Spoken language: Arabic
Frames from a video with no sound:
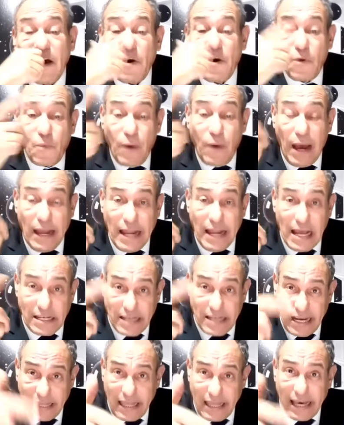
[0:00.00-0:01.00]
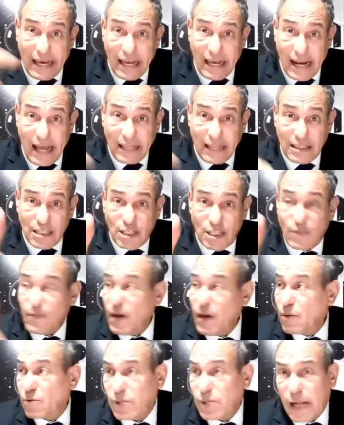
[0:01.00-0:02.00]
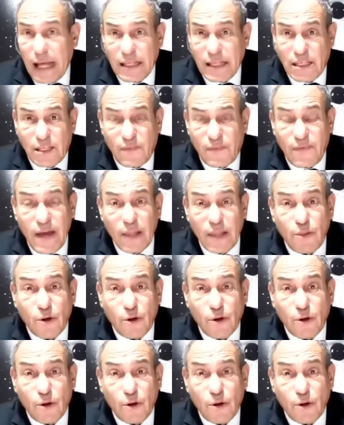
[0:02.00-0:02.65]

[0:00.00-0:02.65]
وعلاش هكذاك راح تستفاد واش راح تستفاد